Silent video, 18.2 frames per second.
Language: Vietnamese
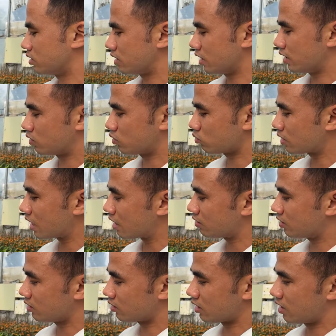thì chúng
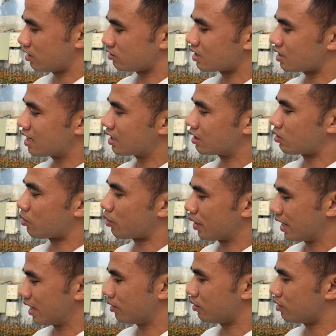ta có thể thấy nó rất là
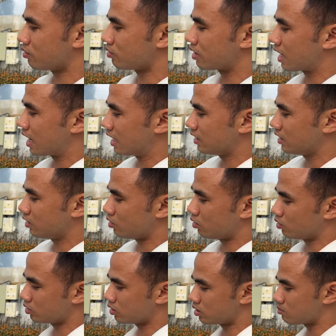khỏe, đúng không? Lá thì
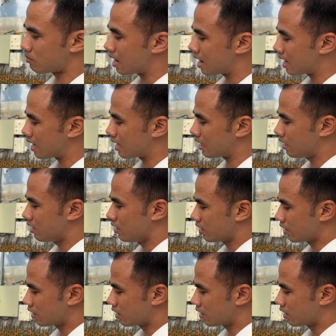nó có từ ba,